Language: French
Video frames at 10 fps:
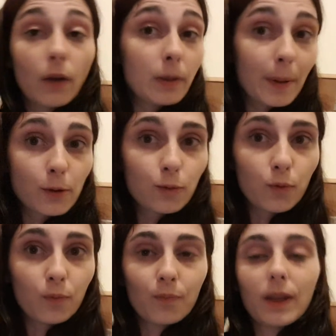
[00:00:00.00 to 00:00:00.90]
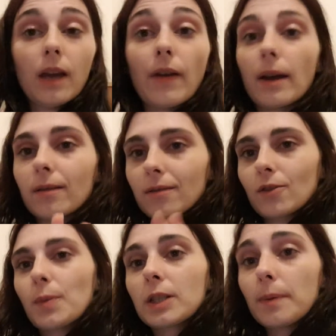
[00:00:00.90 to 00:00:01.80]
en fait, pas du tout. Enfin,
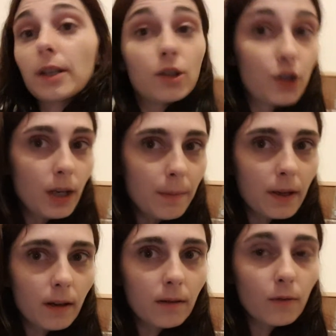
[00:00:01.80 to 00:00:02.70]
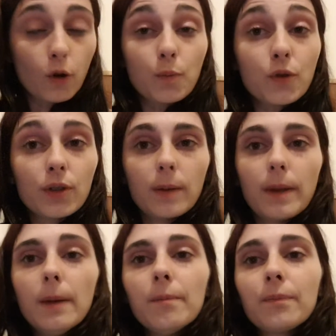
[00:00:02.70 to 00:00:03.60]
je m'explique, j'ai aimé, hein. franchement, j'ai
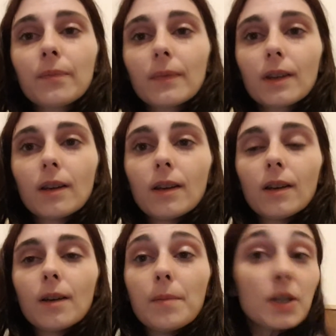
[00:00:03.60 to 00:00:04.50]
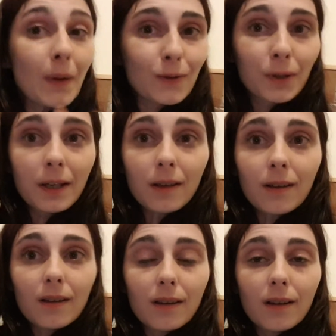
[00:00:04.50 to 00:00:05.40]
aimé. Mais je m'attendais
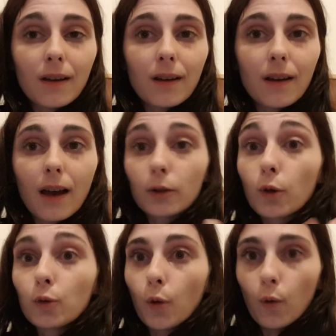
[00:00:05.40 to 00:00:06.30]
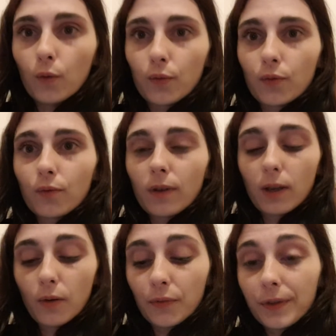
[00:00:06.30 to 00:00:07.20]
à un truc de ouf.
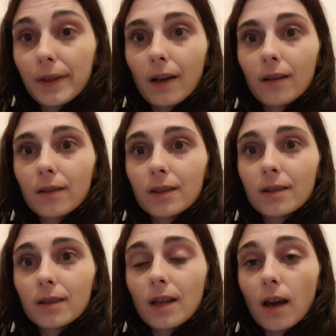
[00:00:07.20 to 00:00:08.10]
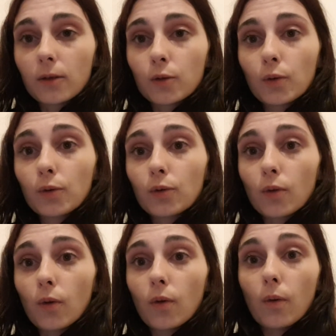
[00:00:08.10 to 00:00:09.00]
Et au final, c'est un truc
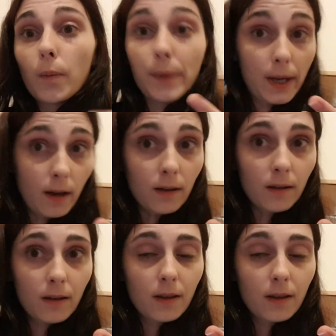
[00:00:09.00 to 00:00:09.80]
euh, bien,